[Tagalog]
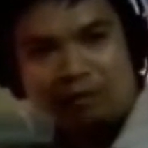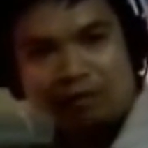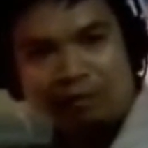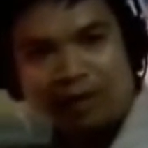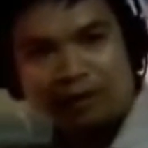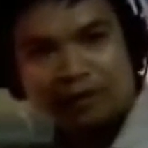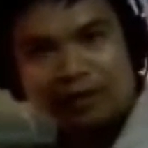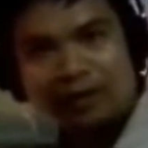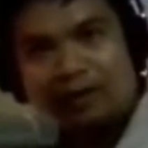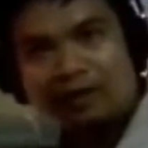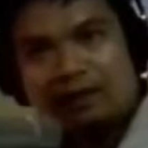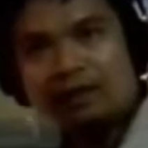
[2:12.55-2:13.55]
Our
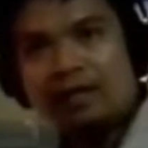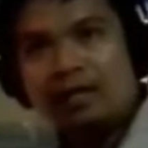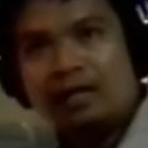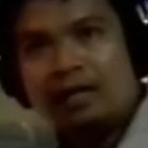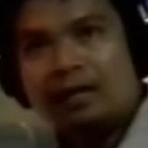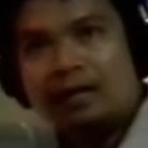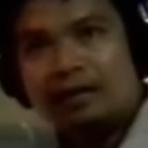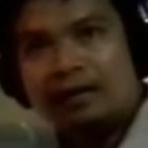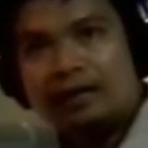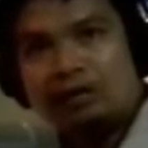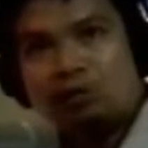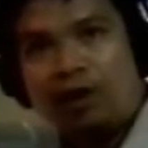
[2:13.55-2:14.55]
marketing
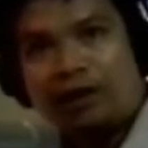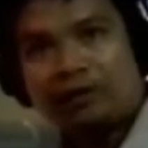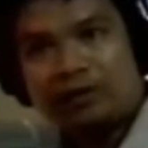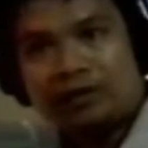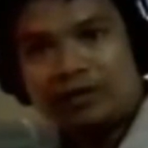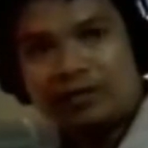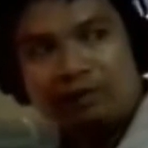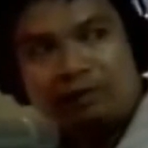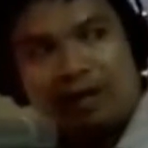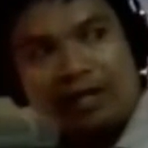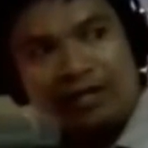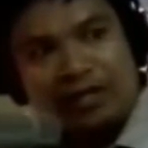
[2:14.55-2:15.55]
uh, headquarter is in
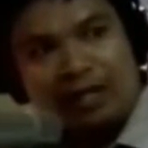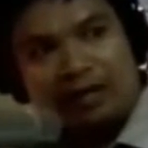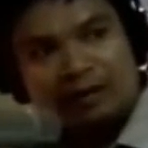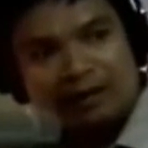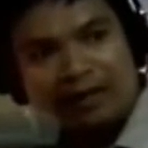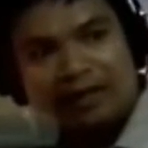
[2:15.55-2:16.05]
Malaysia.